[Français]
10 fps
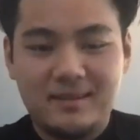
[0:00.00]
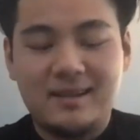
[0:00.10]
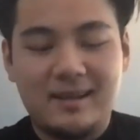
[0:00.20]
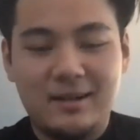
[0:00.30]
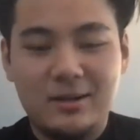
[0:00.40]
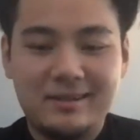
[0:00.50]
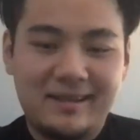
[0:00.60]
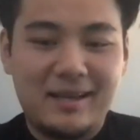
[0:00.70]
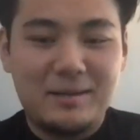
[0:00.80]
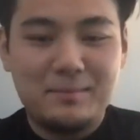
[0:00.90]
et le
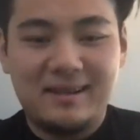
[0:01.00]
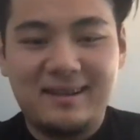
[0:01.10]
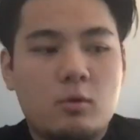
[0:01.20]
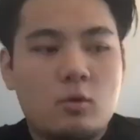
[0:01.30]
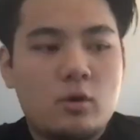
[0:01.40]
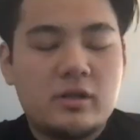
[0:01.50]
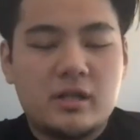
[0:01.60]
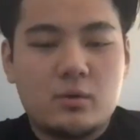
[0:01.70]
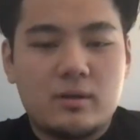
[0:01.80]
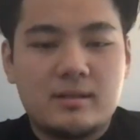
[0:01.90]
carabin. Pourquoi j'ai
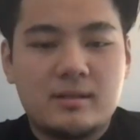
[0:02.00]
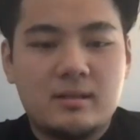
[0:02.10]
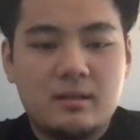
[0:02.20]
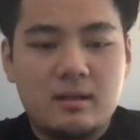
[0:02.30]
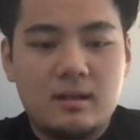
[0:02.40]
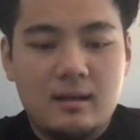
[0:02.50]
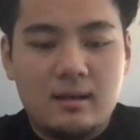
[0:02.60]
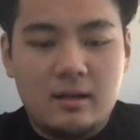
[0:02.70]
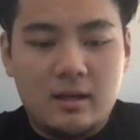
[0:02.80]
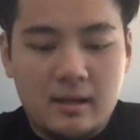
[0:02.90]
choisi
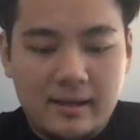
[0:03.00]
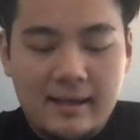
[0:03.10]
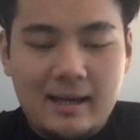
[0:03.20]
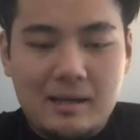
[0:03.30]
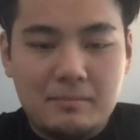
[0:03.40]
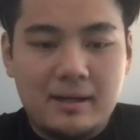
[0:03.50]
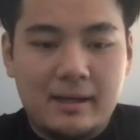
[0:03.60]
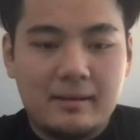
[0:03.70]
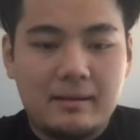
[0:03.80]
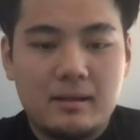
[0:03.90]
les
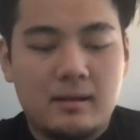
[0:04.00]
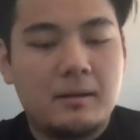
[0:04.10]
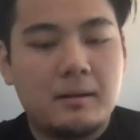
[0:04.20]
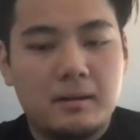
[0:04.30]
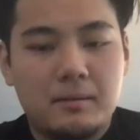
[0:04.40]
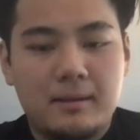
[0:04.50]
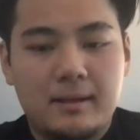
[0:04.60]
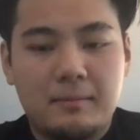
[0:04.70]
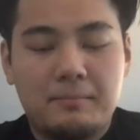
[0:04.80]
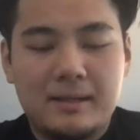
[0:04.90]
carabins? Euh, eh
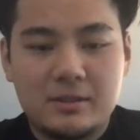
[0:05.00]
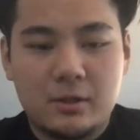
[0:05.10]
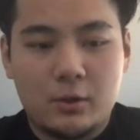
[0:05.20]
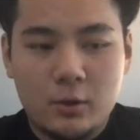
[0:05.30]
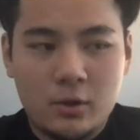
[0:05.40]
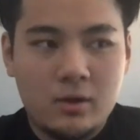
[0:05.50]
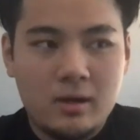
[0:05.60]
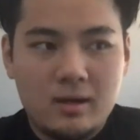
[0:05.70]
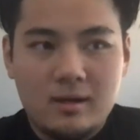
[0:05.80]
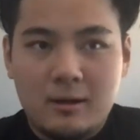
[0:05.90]
bien, parce que,
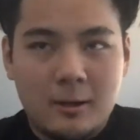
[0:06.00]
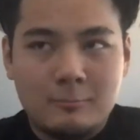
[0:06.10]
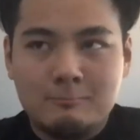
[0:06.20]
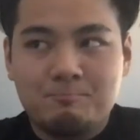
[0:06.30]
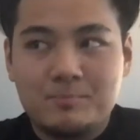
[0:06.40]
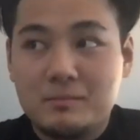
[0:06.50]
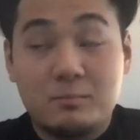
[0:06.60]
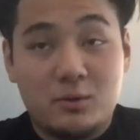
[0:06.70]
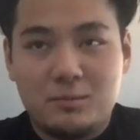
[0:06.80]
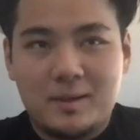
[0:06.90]

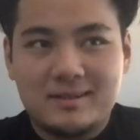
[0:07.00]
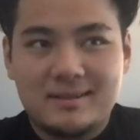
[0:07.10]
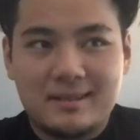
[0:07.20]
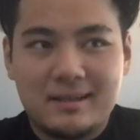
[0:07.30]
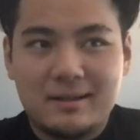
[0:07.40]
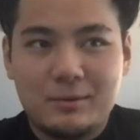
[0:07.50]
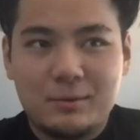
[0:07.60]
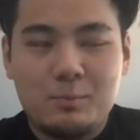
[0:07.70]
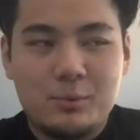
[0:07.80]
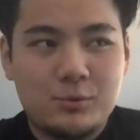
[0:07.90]
pour vous mentir,
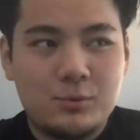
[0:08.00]
depuis